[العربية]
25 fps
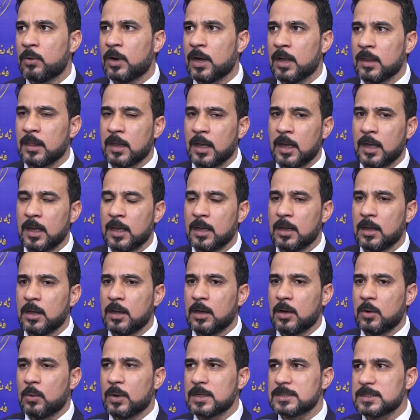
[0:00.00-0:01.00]
واضح
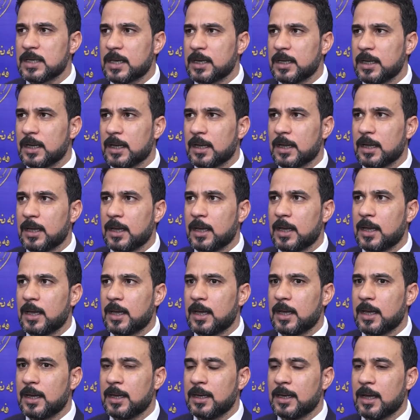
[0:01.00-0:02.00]
وصريح
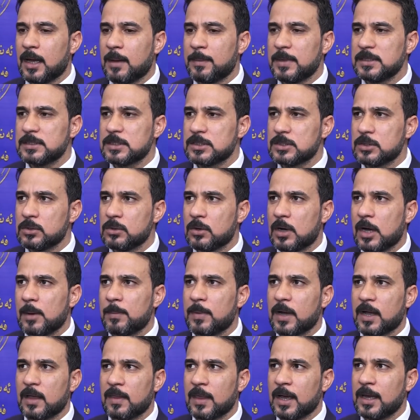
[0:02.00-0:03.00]
آه، الى مجلس
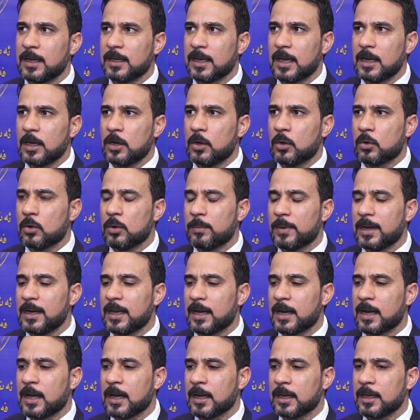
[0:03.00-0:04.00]
النواب وكذلك للحكومه
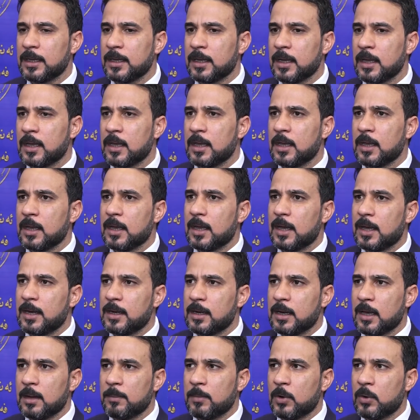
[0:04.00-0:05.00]
العراقيه
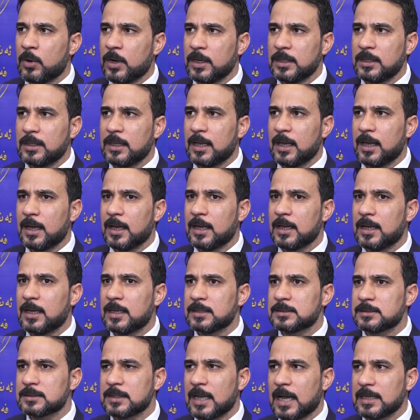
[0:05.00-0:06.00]
ان موعد
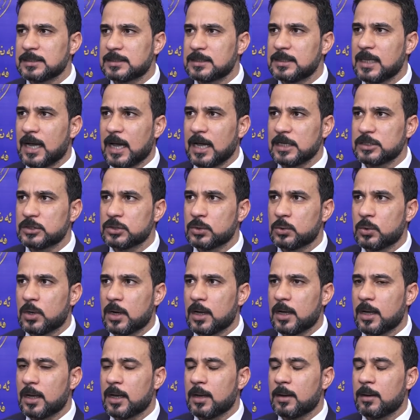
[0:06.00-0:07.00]
16 آه، 11
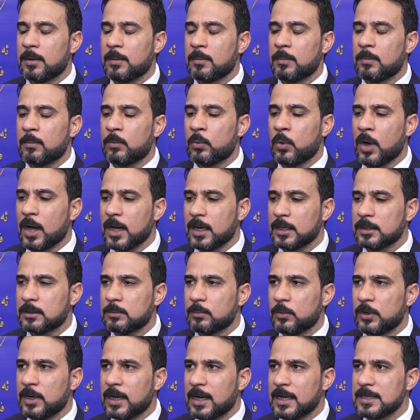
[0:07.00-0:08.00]
هو
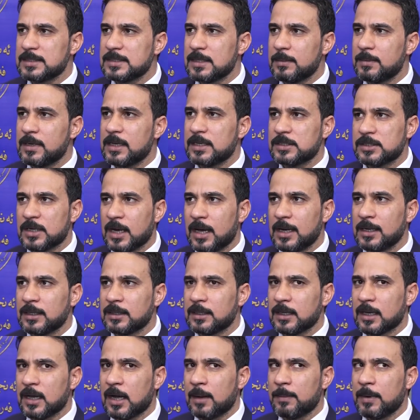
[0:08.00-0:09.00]
وقت مناسب لاجراء
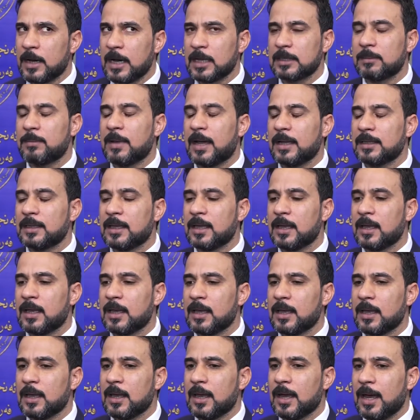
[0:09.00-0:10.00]
الانتخابات بعد
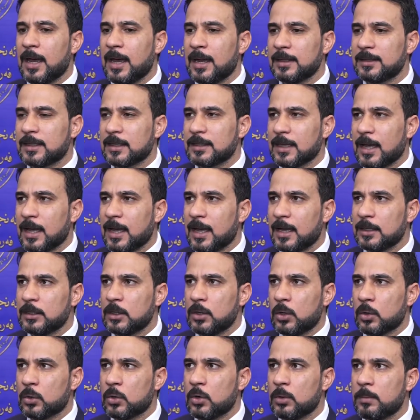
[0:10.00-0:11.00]
أن تتعهد
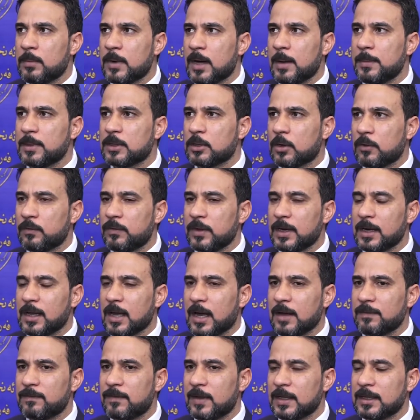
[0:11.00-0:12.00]
الحكومة بتوفير
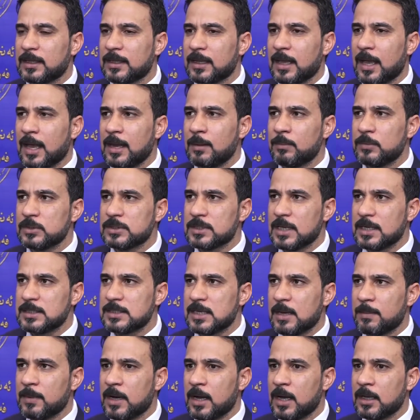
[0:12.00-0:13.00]
كافة
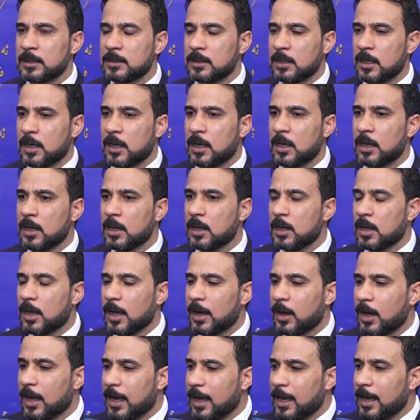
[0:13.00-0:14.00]
المستلزمات آه،
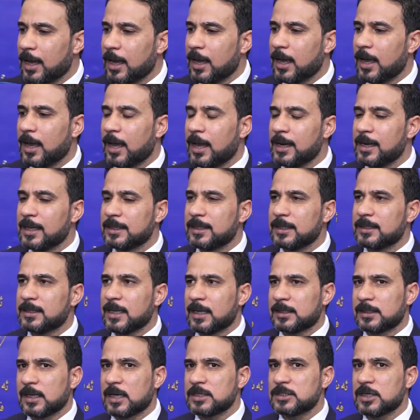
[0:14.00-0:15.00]
آه، التي
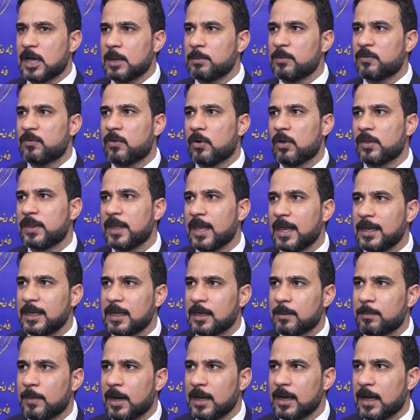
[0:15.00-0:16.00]
تحتاجها المفوضية
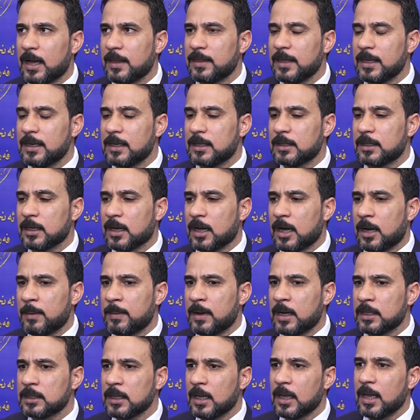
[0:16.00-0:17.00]
لإكمال هذه
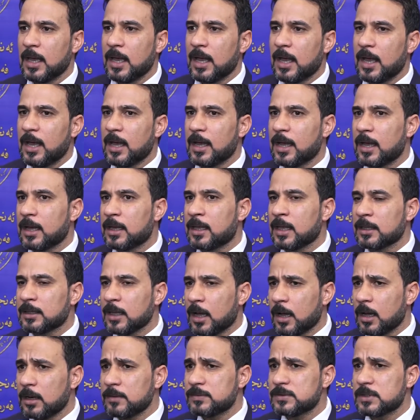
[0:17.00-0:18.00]
الانتخابات آه،
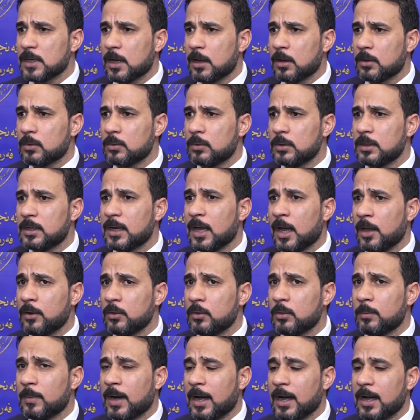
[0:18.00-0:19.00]
كتحالف سارون
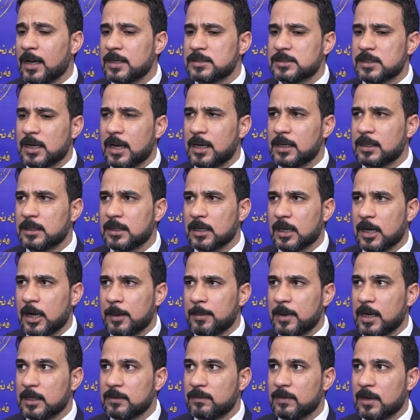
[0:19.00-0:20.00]
نحن مع إجراء
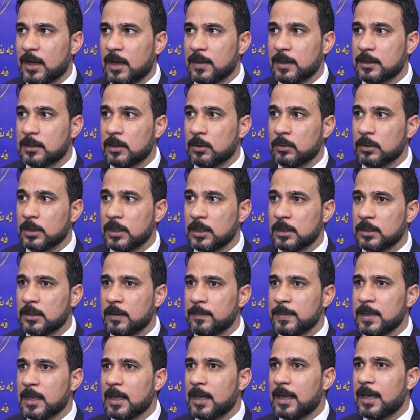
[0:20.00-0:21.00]
الانتخابات في هذا التوقيت
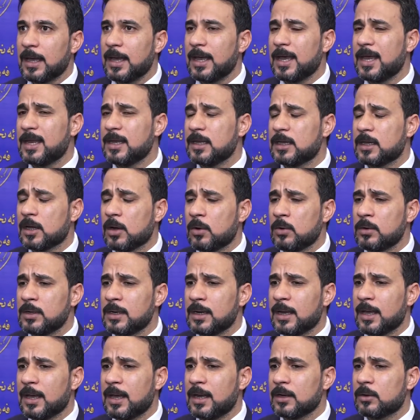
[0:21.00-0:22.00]

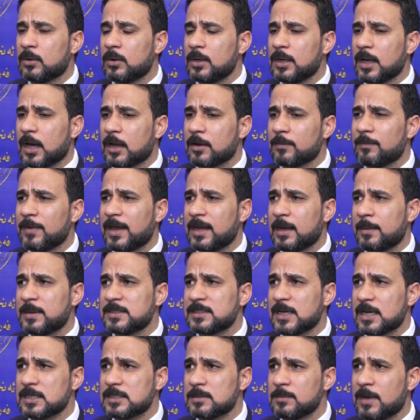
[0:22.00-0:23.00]
لكون الكل يعرف بأن
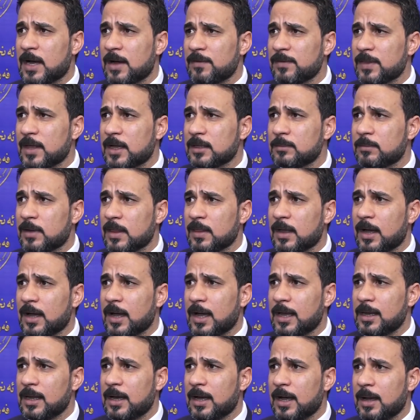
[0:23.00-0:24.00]
مجالس المحافظات مضى
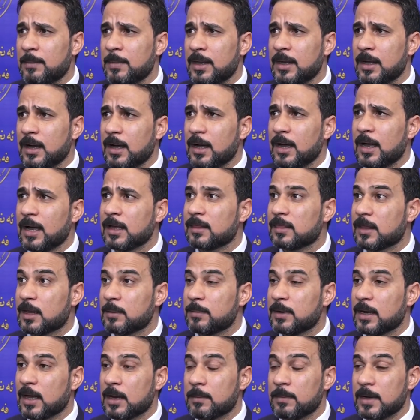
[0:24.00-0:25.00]
على عملها
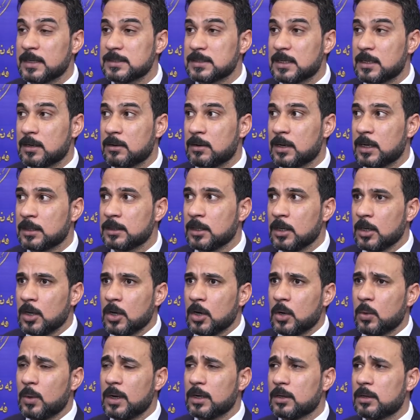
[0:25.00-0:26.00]
أكثر من أربع سنوات
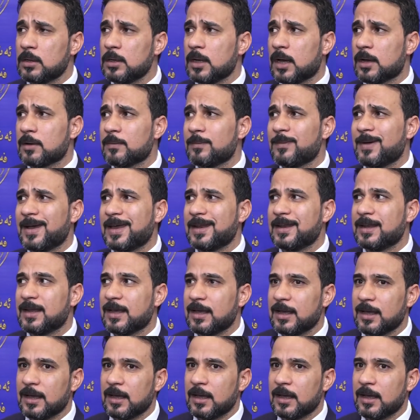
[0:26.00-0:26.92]
والكل يعرف بأن